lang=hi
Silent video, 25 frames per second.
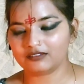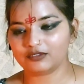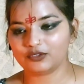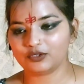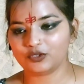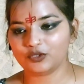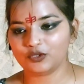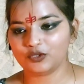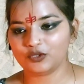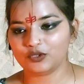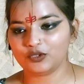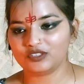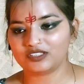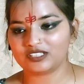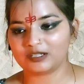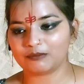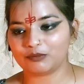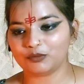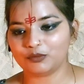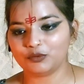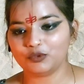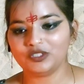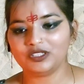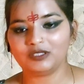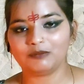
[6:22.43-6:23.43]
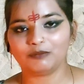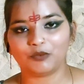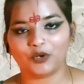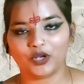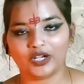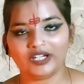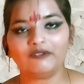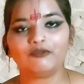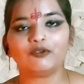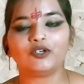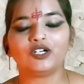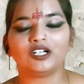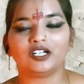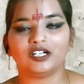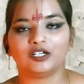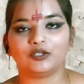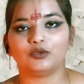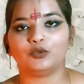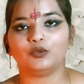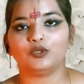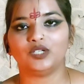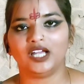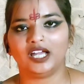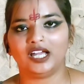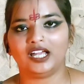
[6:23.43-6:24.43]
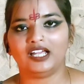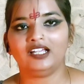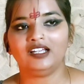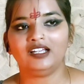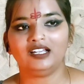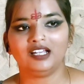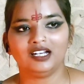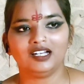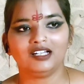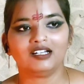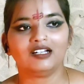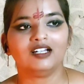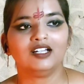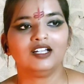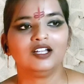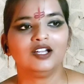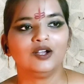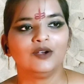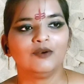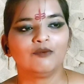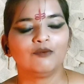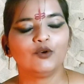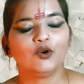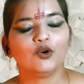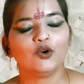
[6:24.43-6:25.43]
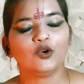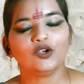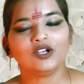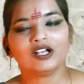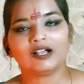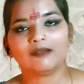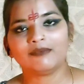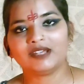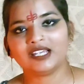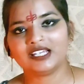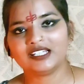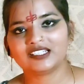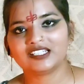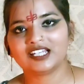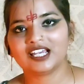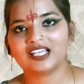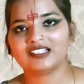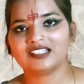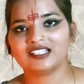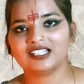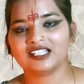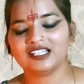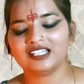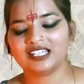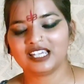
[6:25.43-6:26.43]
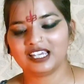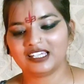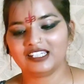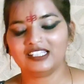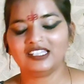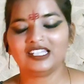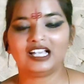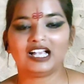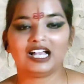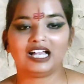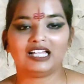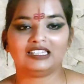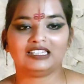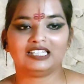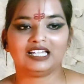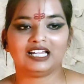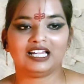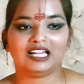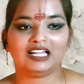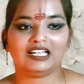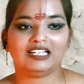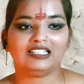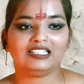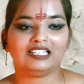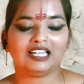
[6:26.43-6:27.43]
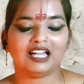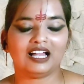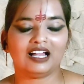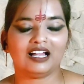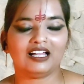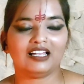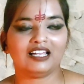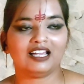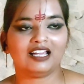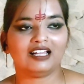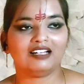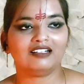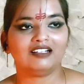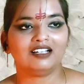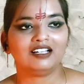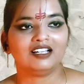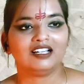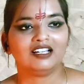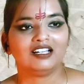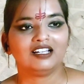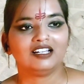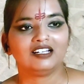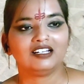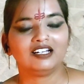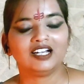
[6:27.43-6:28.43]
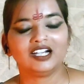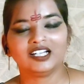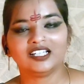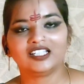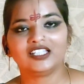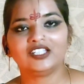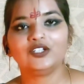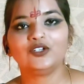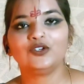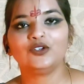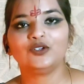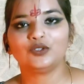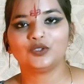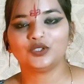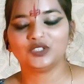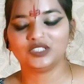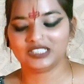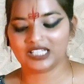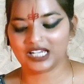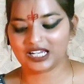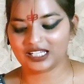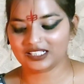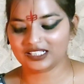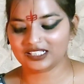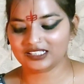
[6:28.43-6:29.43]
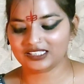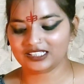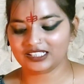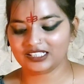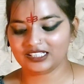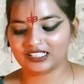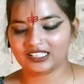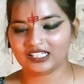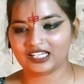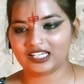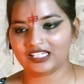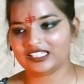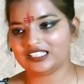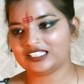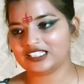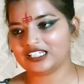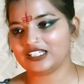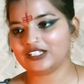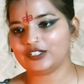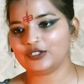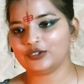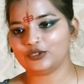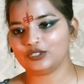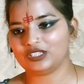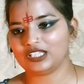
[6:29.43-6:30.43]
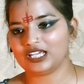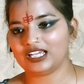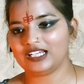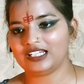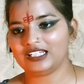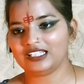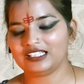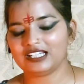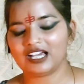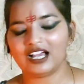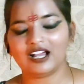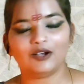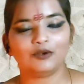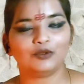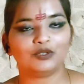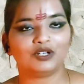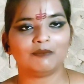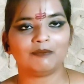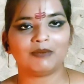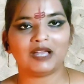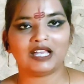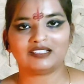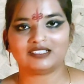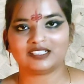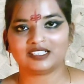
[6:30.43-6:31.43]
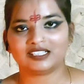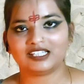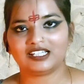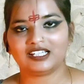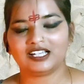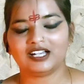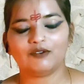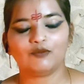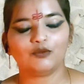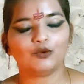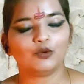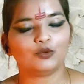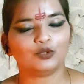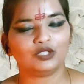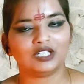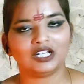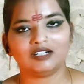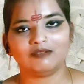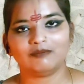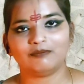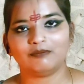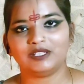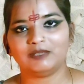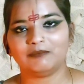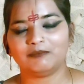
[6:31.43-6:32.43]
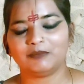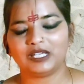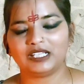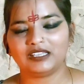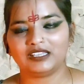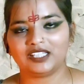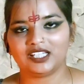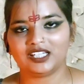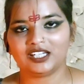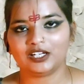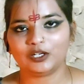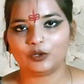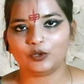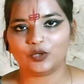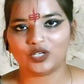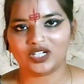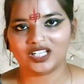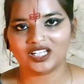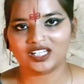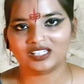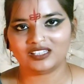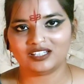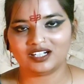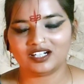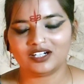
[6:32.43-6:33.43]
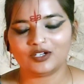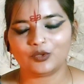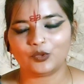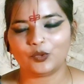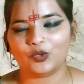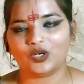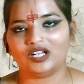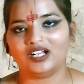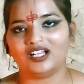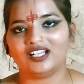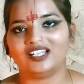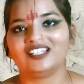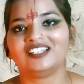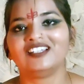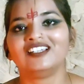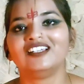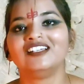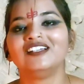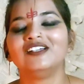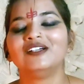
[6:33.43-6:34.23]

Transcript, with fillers: जो सबूत बॉलीवुड ने ढूंढा है है ना वो हमेशा से यही दिखाता है कि हाँ यार लड़कियों को ज़्यादातर यही चाहिए होता है कि जहाँ उन्हें पैसा दिखा वो उधर बिन पेंदे के लोटे की तरह डोल गई